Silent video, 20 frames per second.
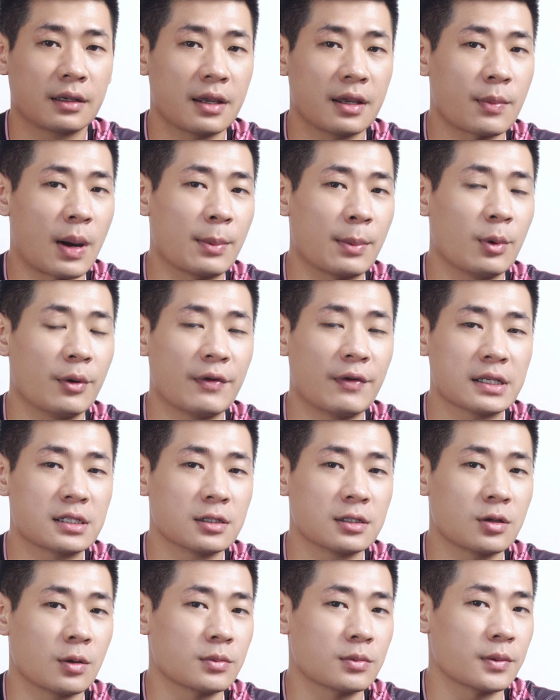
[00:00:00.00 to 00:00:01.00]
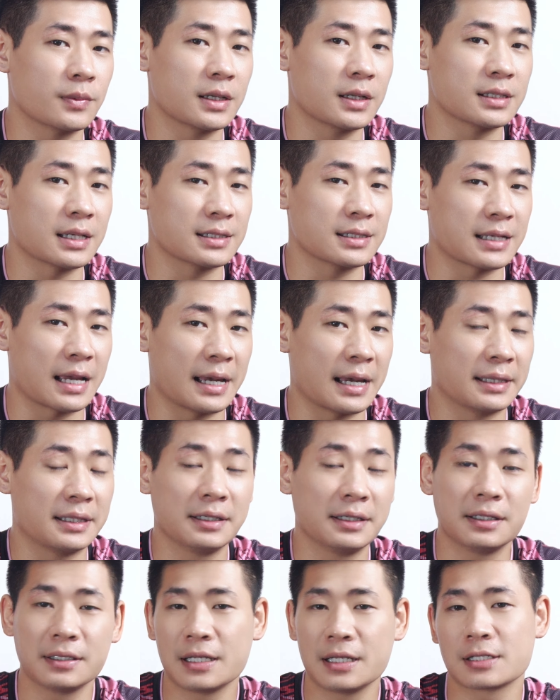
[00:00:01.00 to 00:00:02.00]
Khi các bạn mua về sử dụng trong thời gian dài
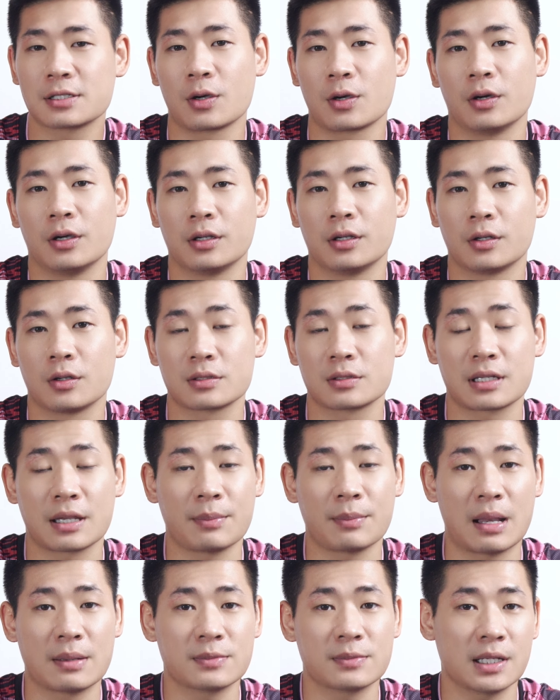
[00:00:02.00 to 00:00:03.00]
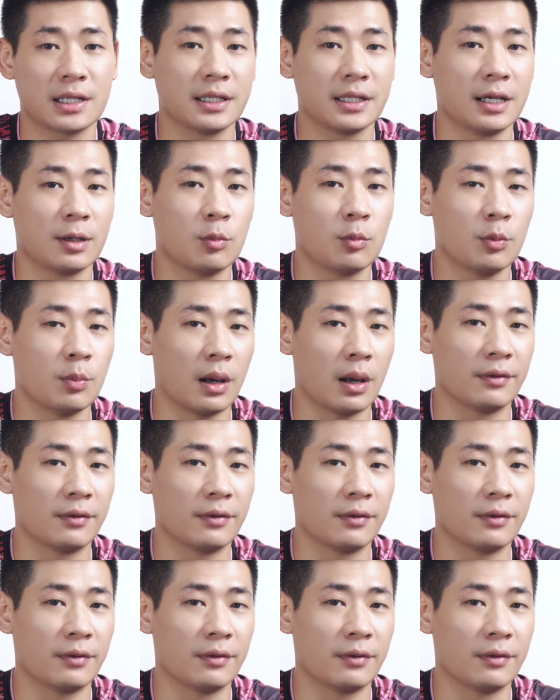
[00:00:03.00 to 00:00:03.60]
thì đương nhiên rồi, nó sẽ bám rất nhiều bụi